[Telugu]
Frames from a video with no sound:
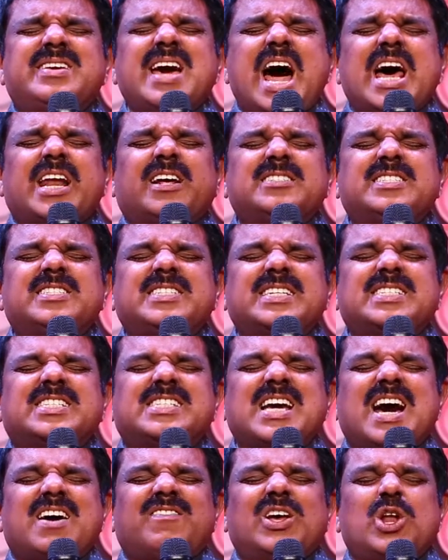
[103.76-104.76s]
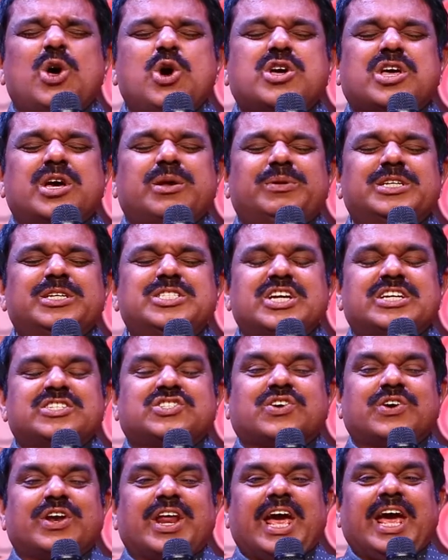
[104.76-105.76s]
ధ్యానం చేసి అవలోకనం
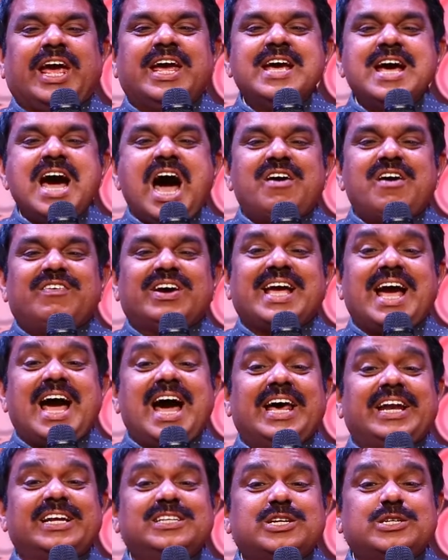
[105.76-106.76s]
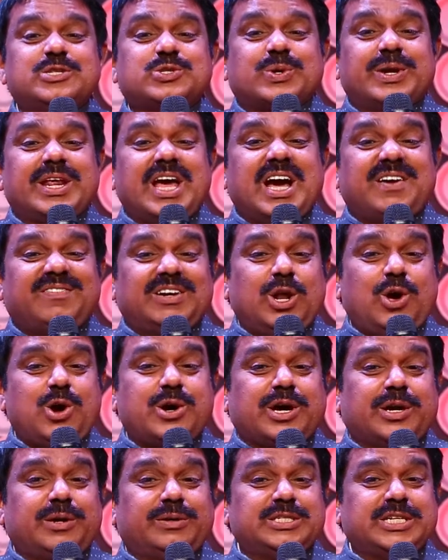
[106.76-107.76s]
చేసుకుని అవగాహన చేసుకుని
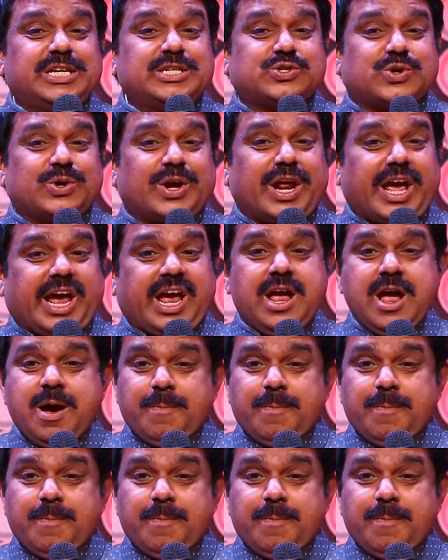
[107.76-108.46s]
అవలోకనం చేసుకుని